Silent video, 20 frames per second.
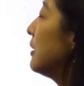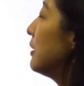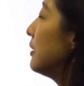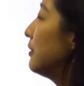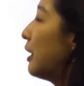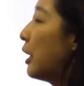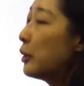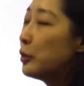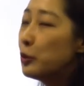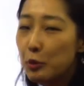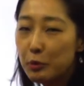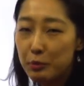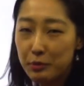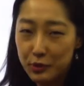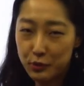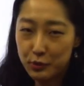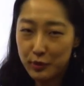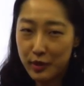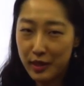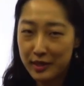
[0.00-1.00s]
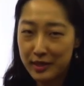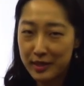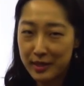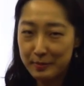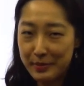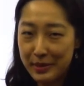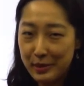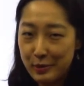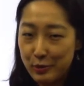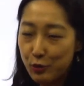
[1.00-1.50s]
냉동
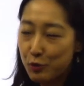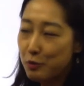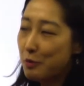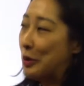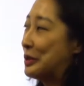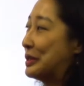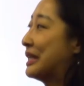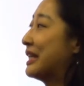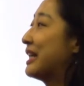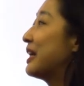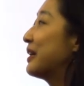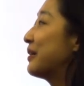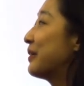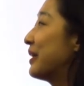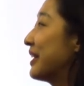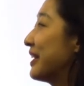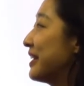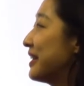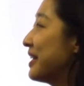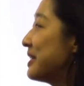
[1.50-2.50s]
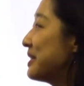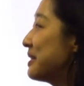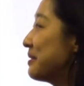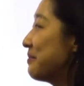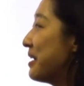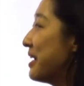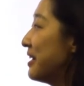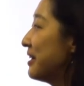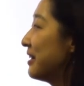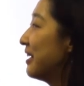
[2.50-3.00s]
미술관이라는 말이 조금 어색한 것 같긴
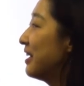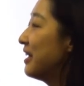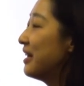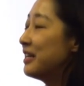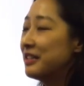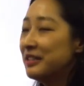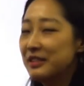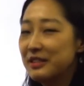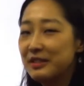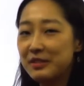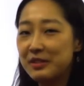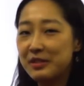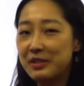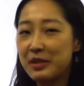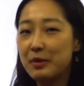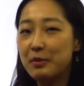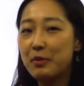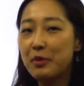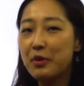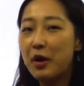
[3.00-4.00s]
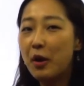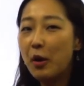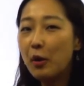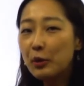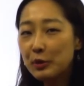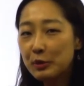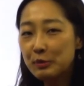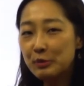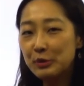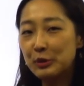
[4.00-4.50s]
하지만 그렇죠. 뭔가
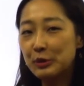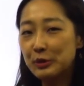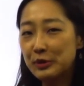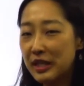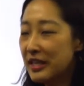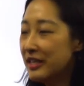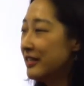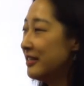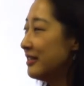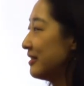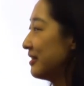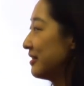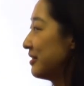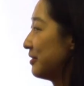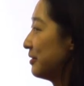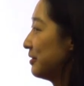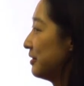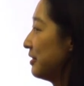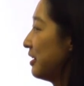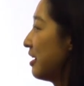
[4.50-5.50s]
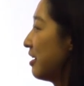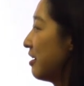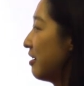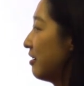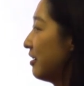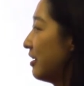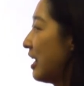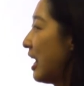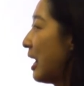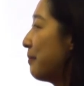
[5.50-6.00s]
얼음으로 된 그런 어,
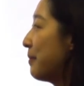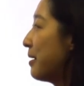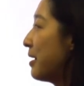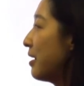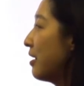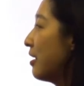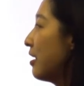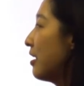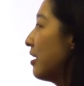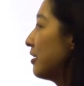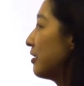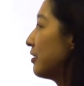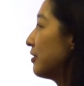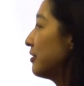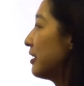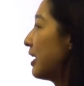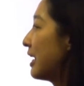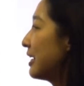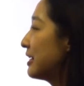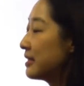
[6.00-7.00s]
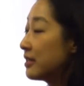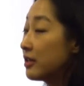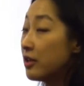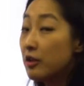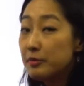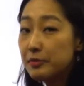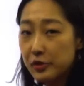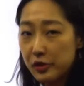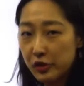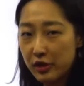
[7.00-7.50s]
아마 그런 아이스
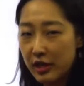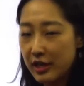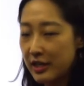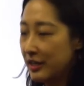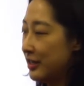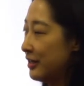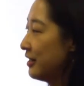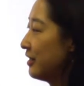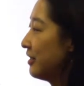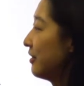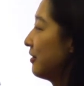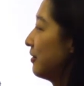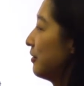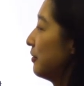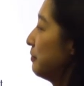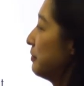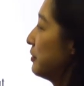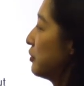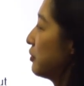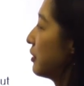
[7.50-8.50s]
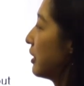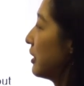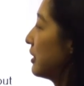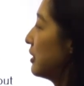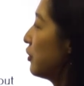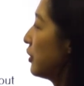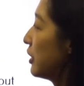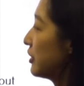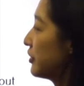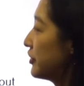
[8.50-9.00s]
컬처가 있는 그런
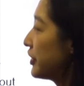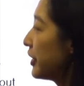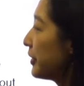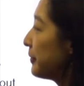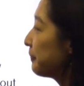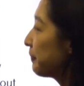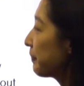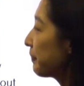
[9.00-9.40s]
미술관이 되겠죠?